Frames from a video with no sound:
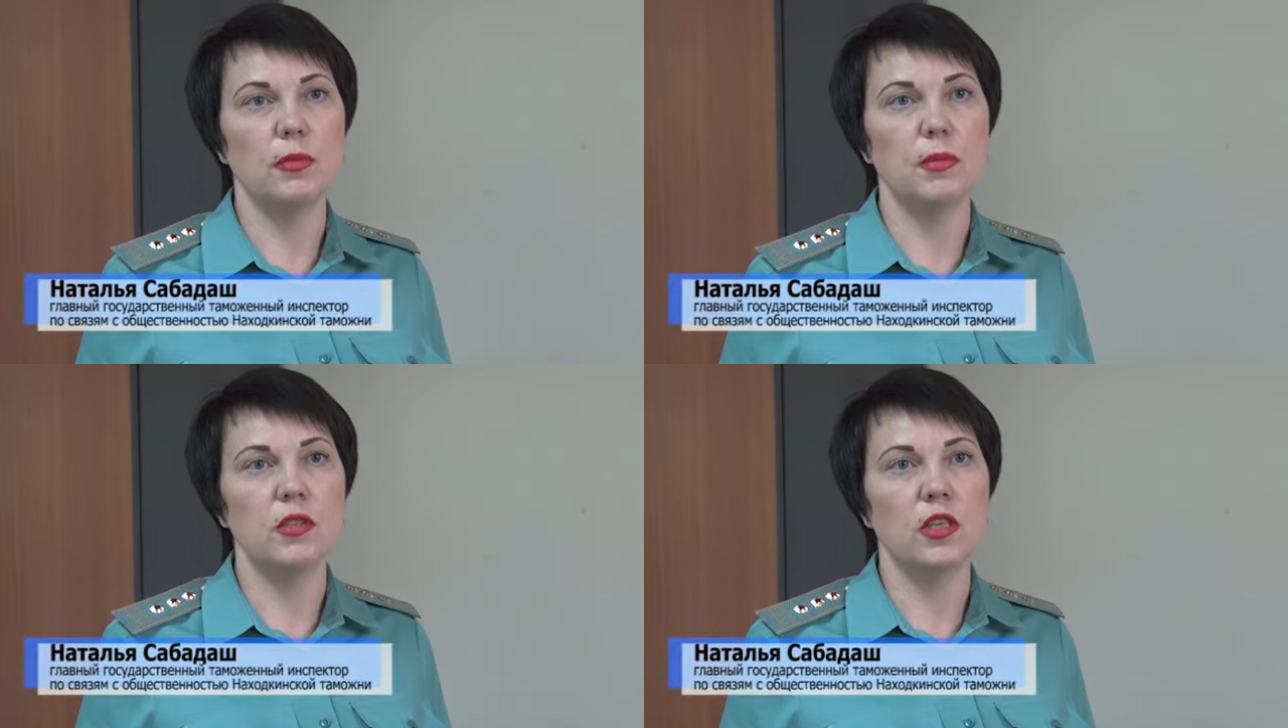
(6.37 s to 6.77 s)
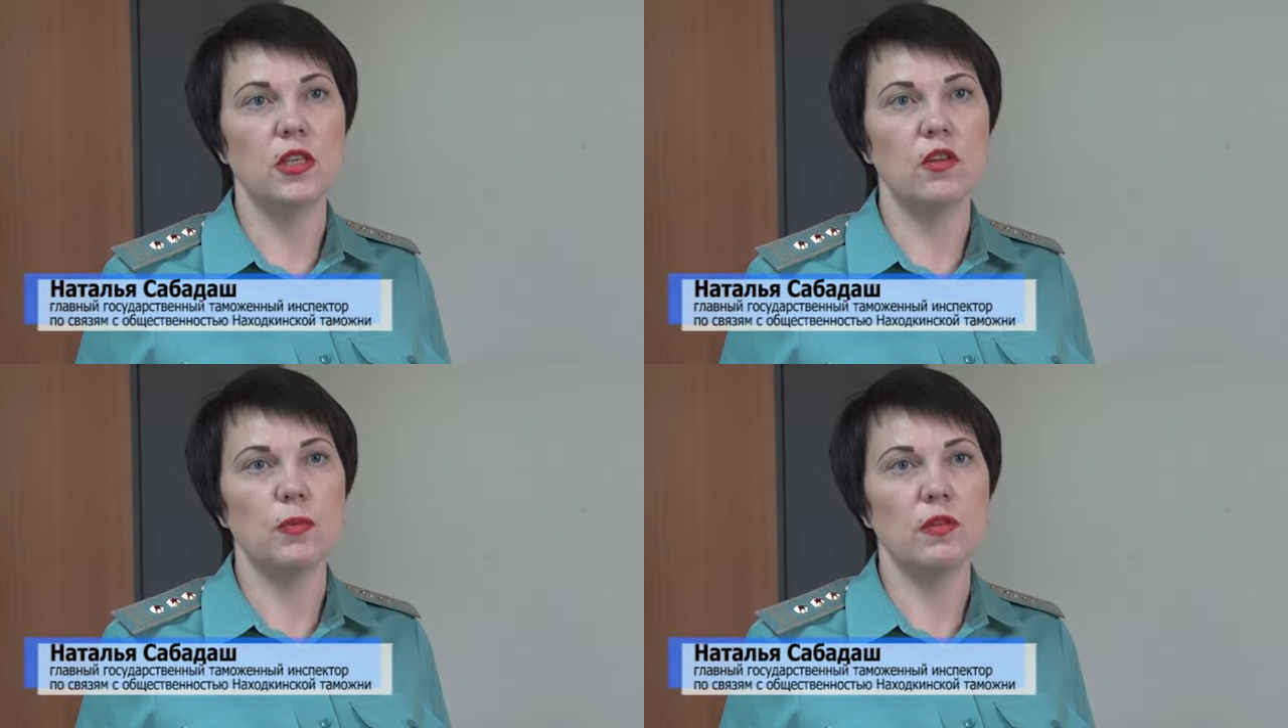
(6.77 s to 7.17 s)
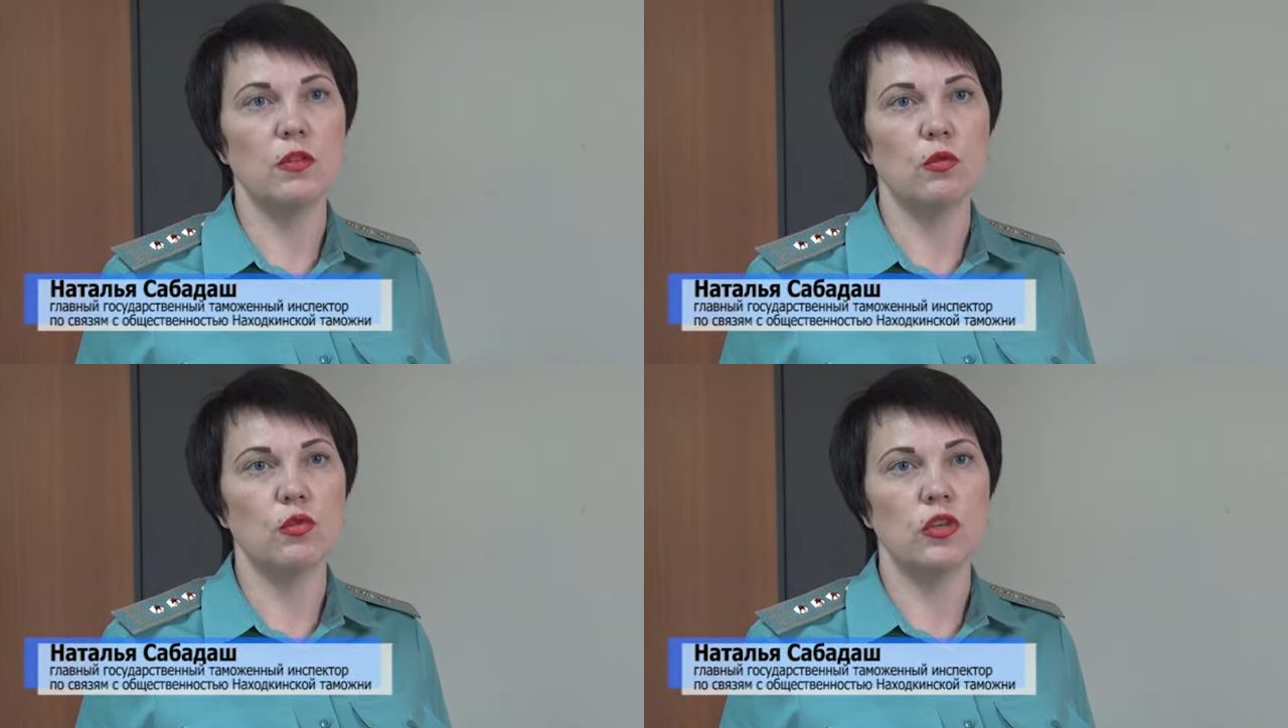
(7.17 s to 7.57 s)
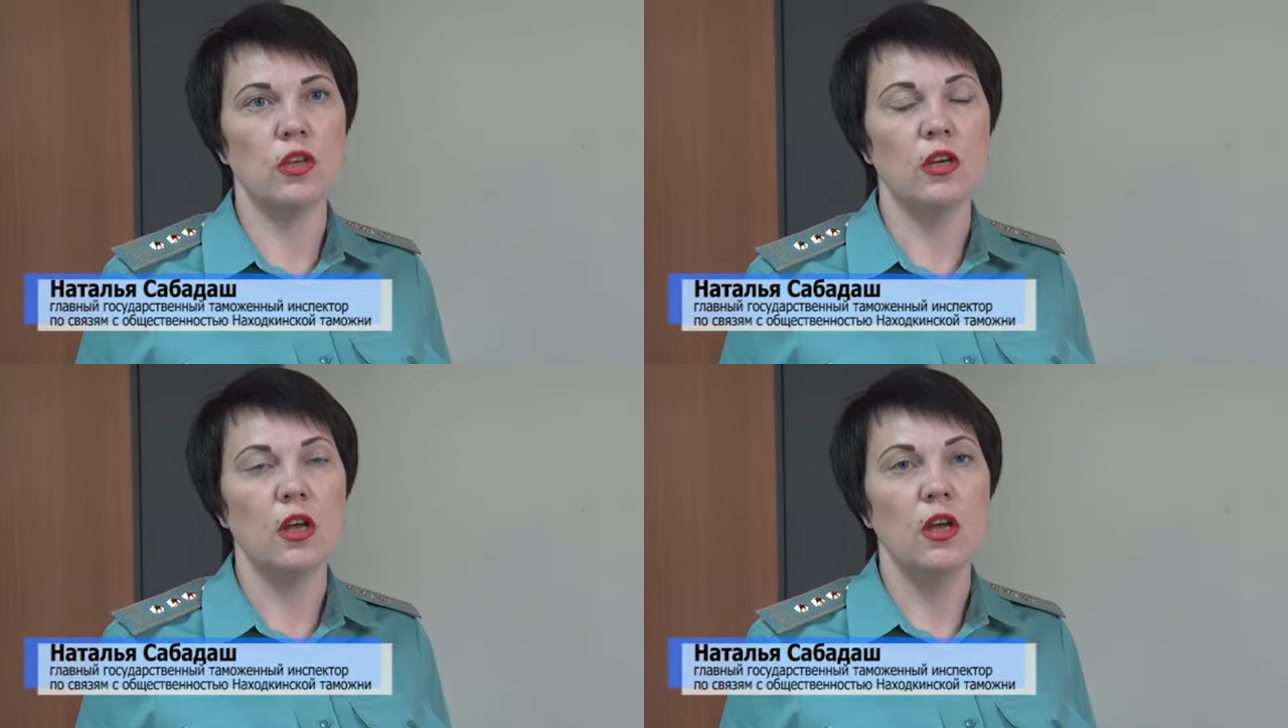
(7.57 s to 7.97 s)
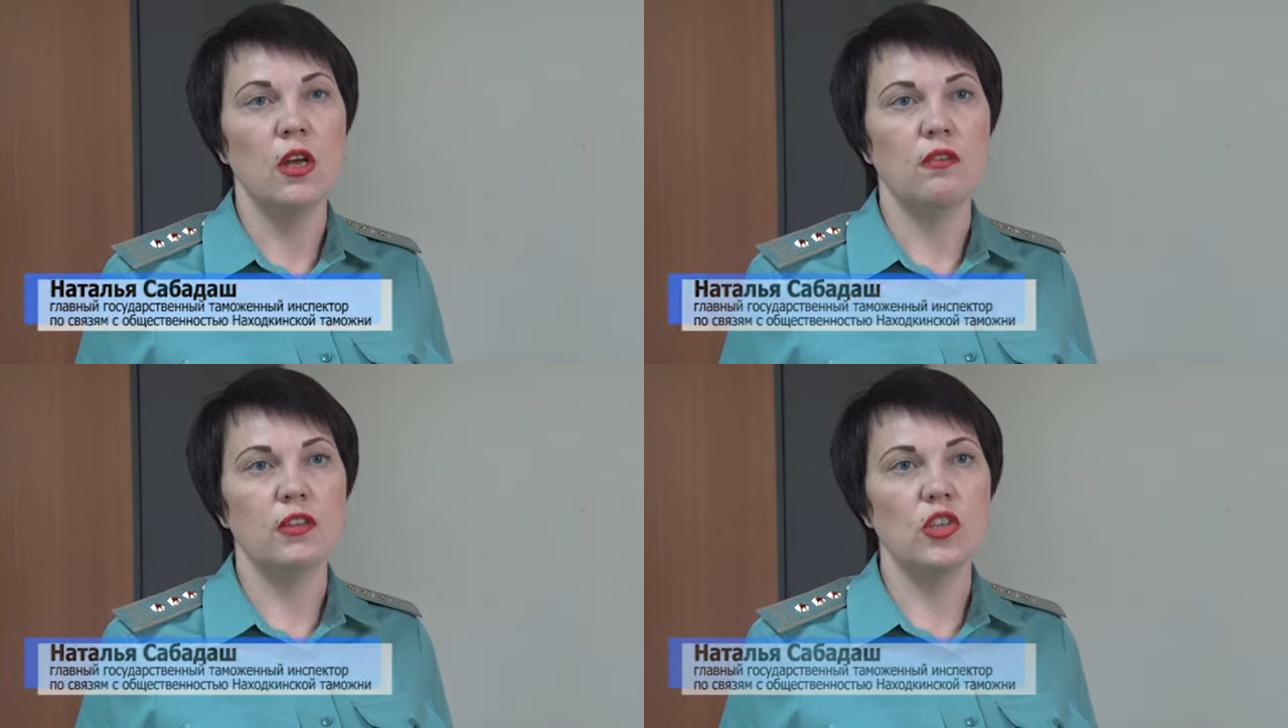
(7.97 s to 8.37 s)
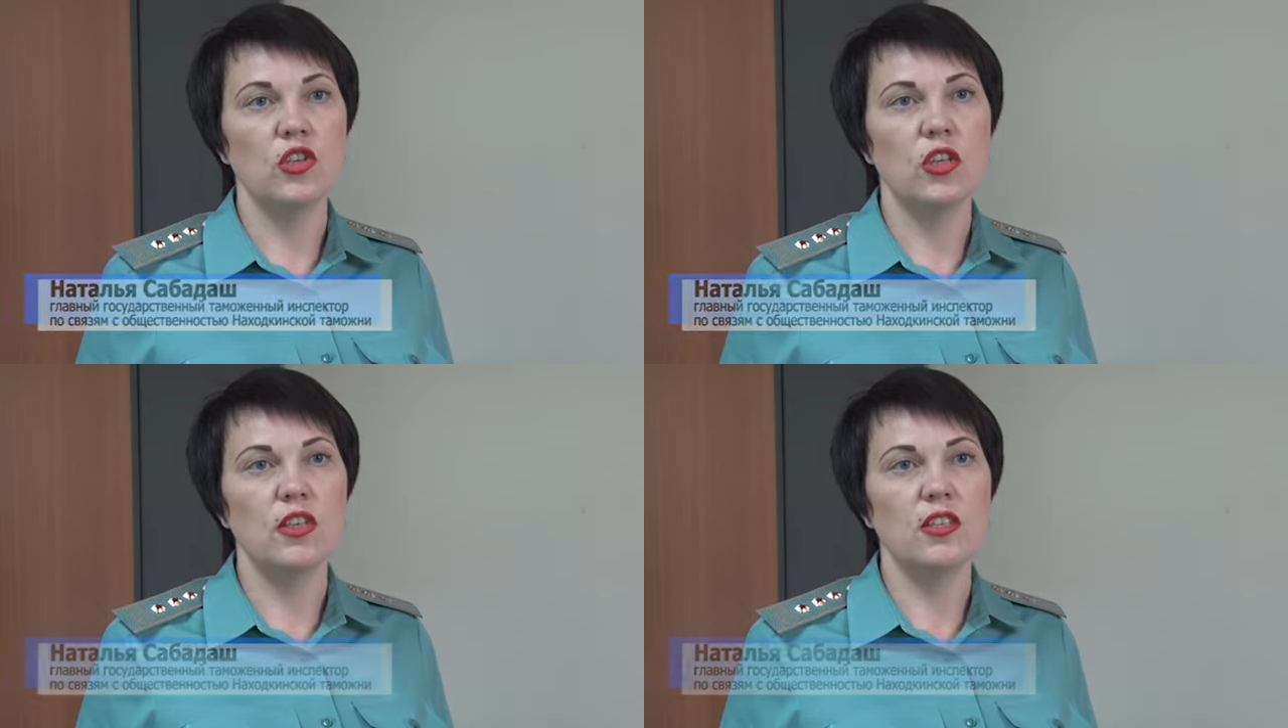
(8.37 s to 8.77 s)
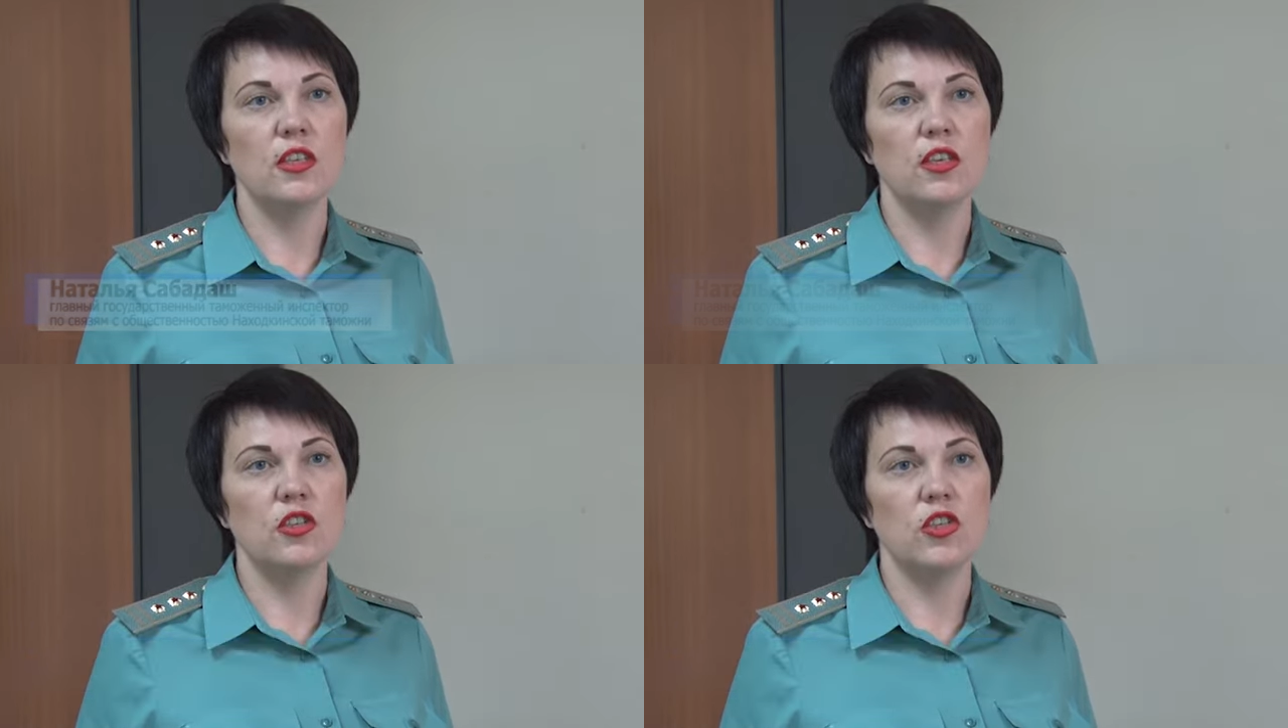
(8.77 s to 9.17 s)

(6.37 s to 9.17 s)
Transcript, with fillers: об административных правонарушениях в отношении нескольких